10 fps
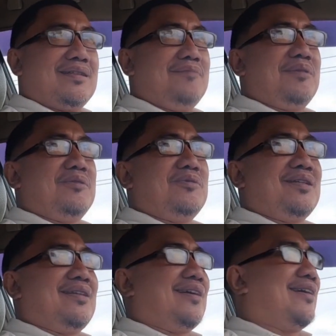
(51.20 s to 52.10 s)

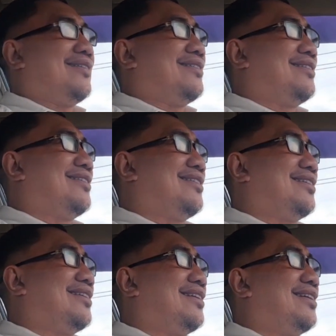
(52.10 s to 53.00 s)
dipenuhi dengan
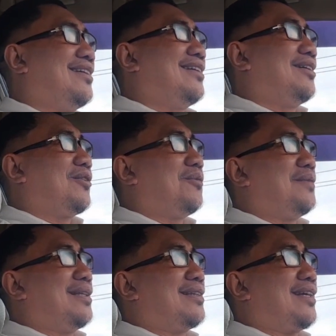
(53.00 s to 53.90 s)

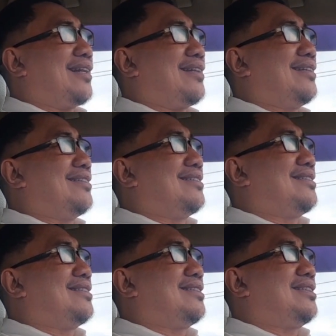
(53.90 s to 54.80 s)
komentar dan
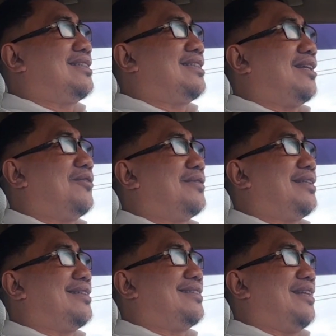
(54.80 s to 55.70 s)

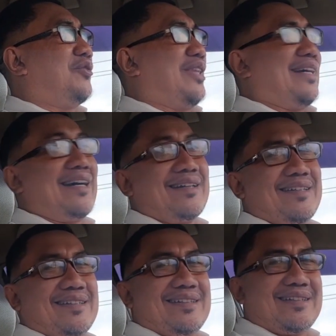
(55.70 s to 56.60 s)
celote-celote
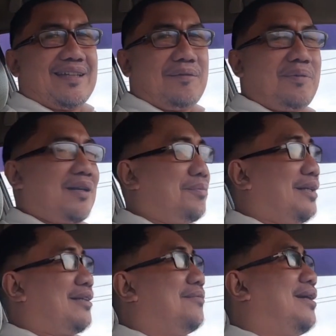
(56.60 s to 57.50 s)
aneh dari para
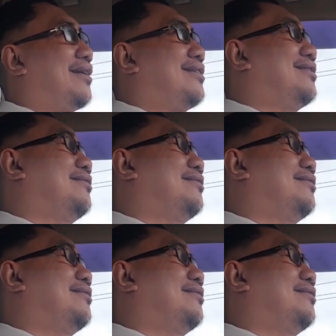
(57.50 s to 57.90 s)
penggemar